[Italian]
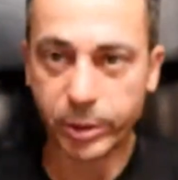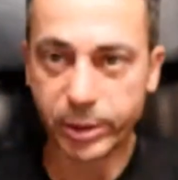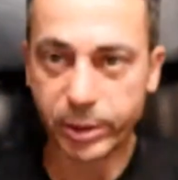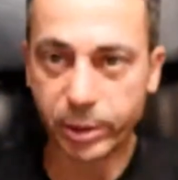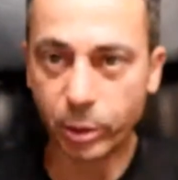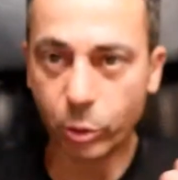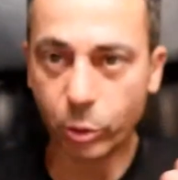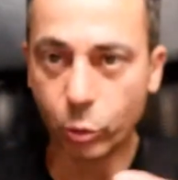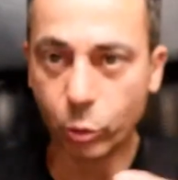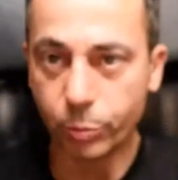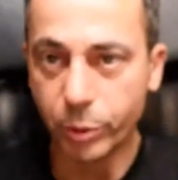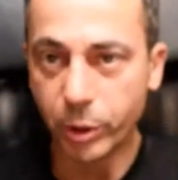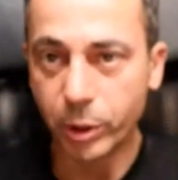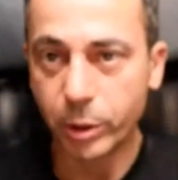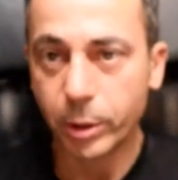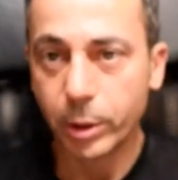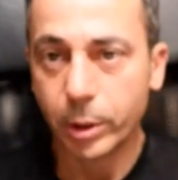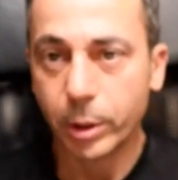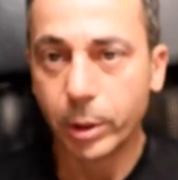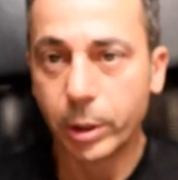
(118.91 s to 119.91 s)
questi gruppi,
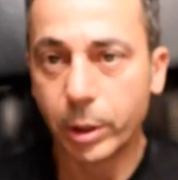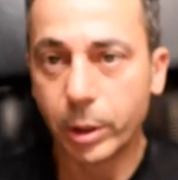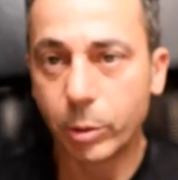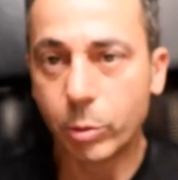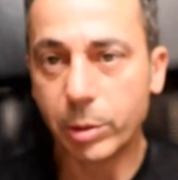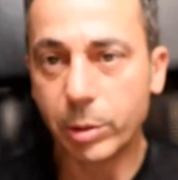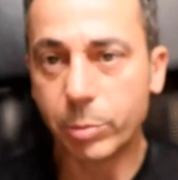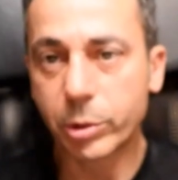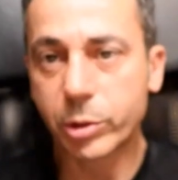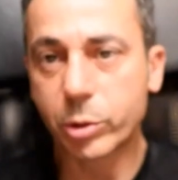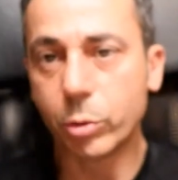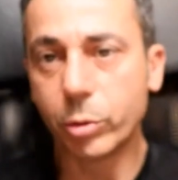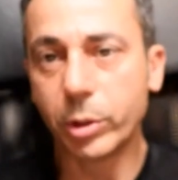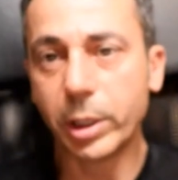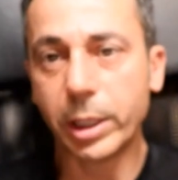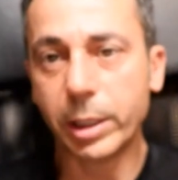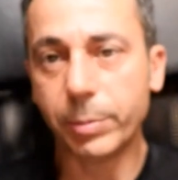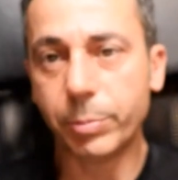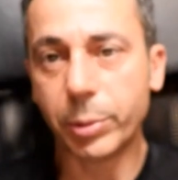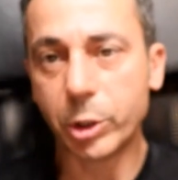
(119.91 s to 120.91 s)
le quali possono
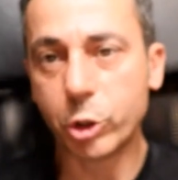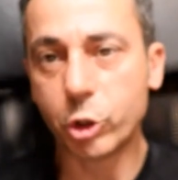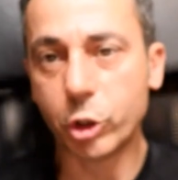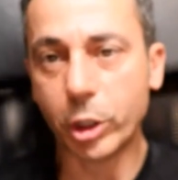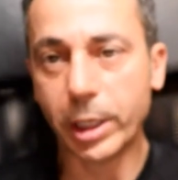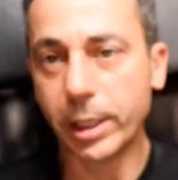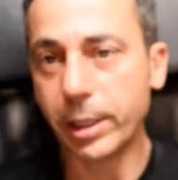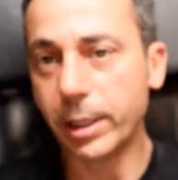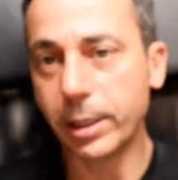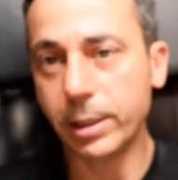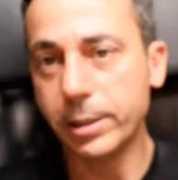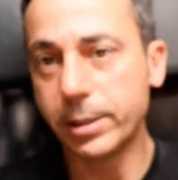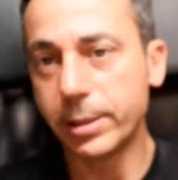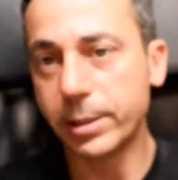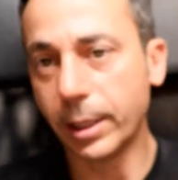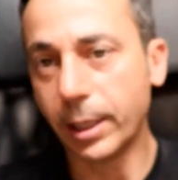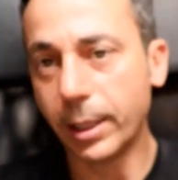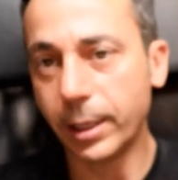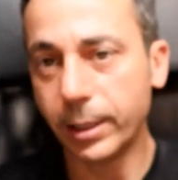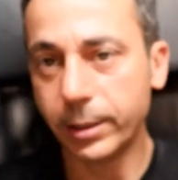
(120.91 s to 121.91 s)
dare pagelle agli
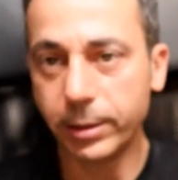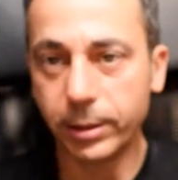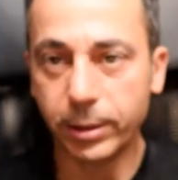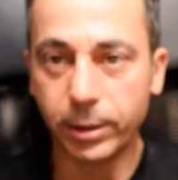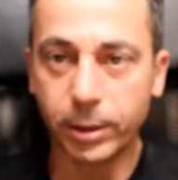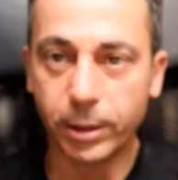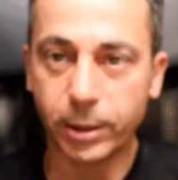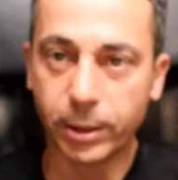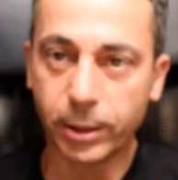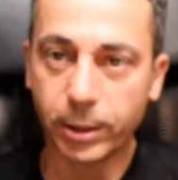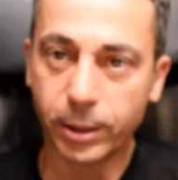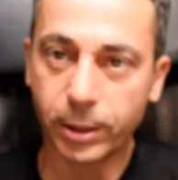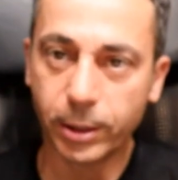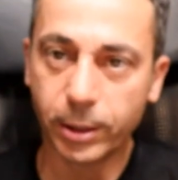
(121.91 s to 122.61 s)
stati e